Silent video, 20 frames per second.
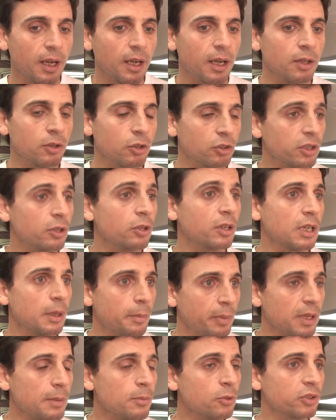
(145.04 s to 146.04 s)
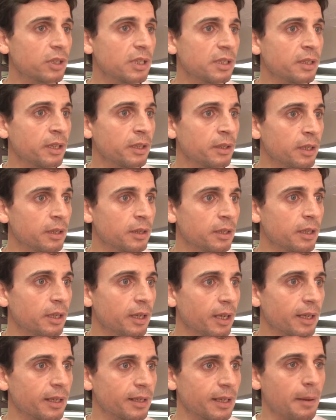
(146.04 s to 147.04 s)
Entonces lo que le pedimos al intendente
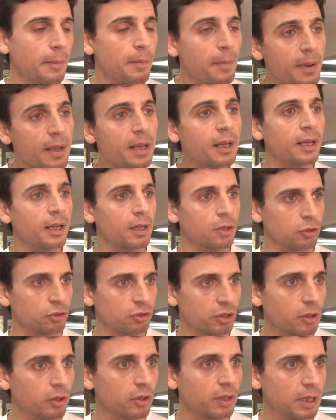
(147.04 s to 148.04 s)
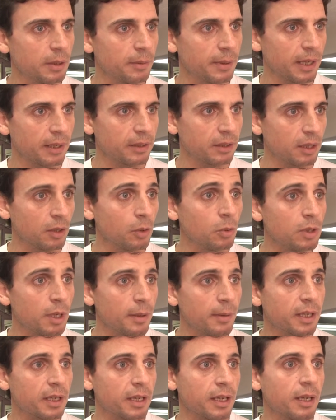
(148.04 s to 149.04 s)
es que venga el Consejo Deliberante una
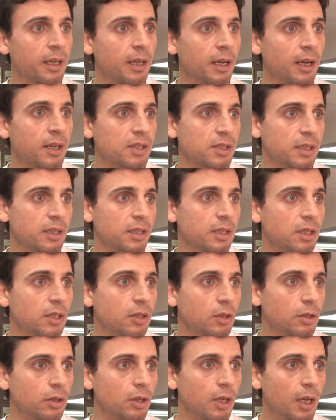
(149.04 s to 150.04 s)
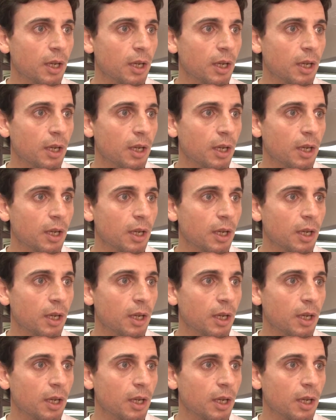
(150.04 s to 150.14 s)
vez que haya tenido